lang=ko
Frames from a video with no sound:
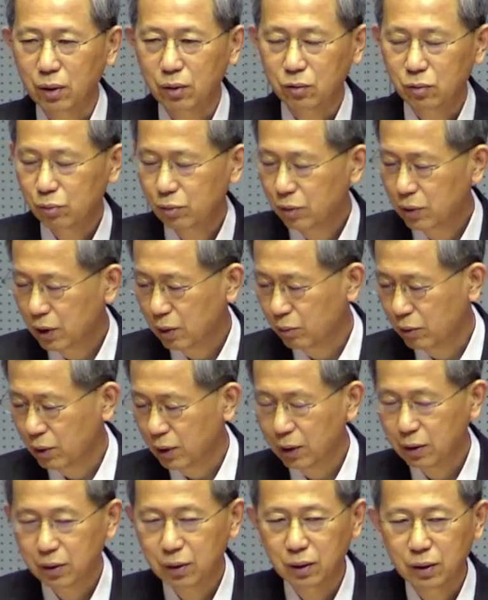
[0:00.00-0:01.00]
구분을 잘
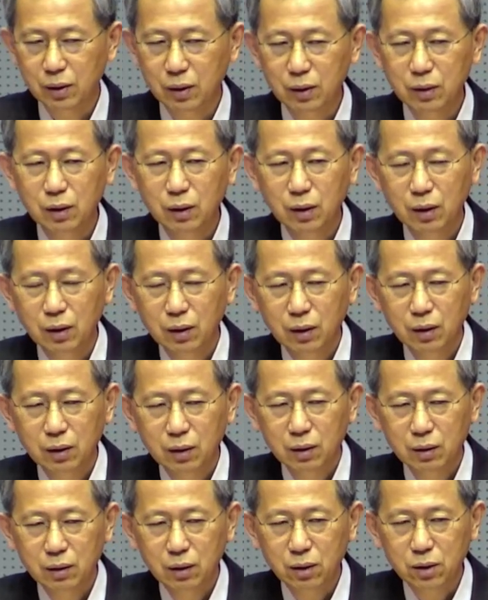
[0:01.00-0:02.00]
못하는데
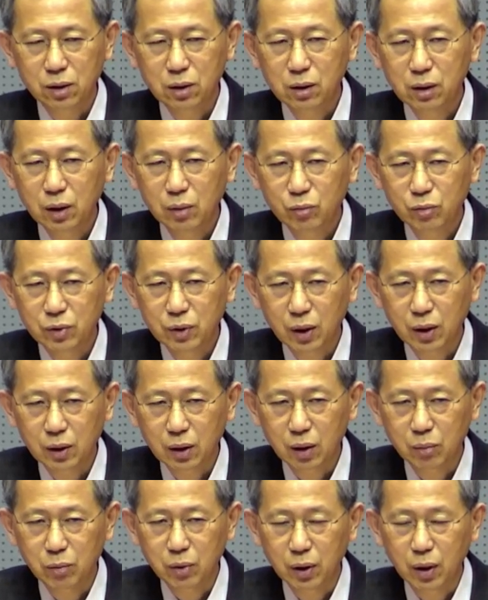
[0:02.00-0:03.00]
네, 진리의 문제이기
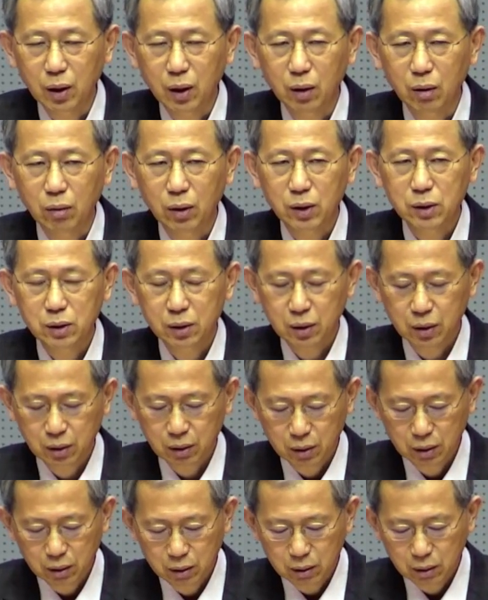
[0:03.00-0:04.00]
때문에 확실하게
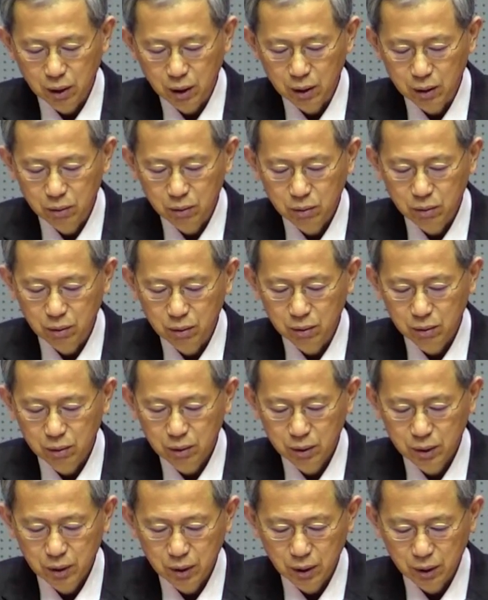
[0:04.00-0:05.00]
알고
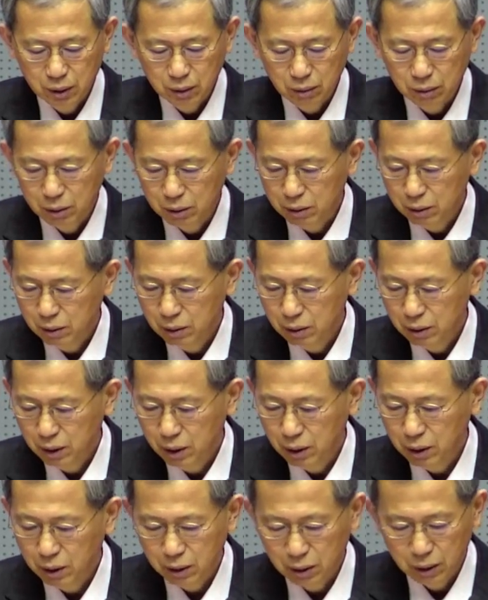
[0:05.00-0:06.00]
신앙생활을
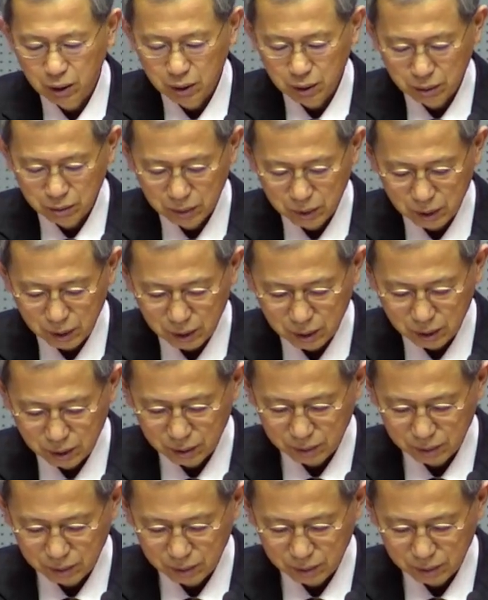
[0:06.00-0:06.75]
해야 되겠습니다.